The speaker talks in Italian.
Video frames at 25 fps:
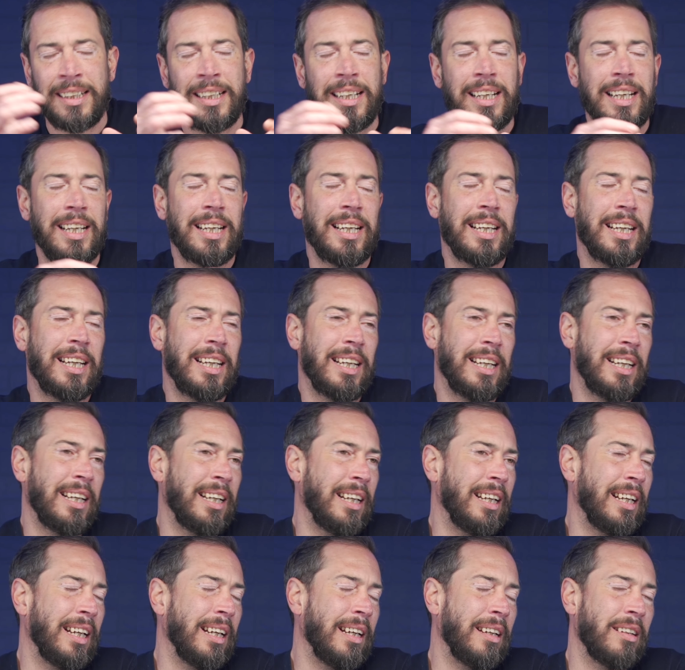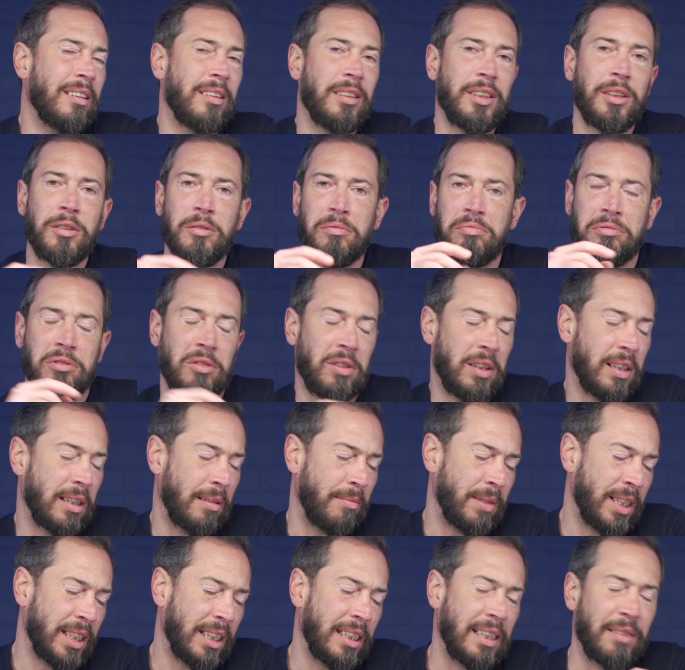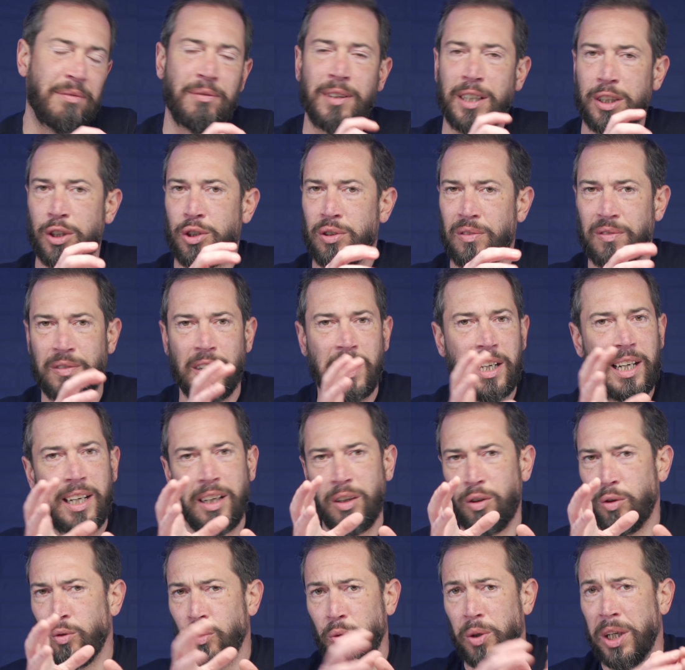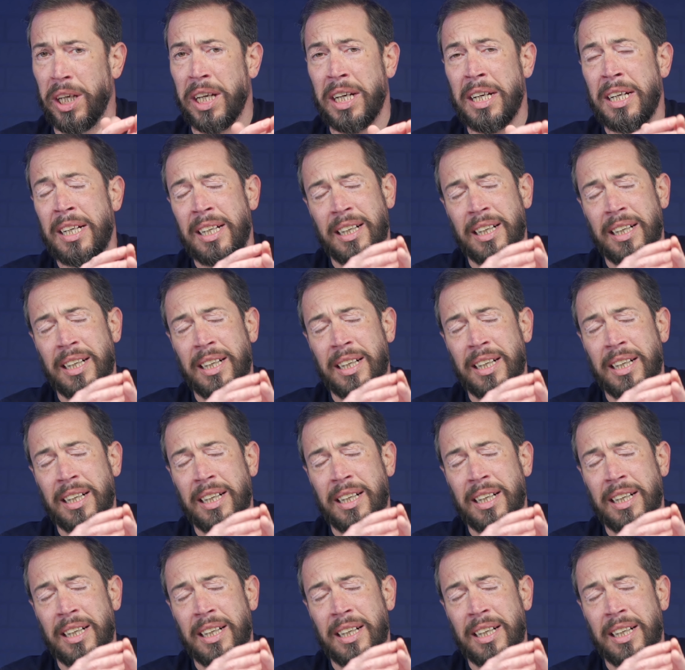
e io solitamente faccio fare a lui,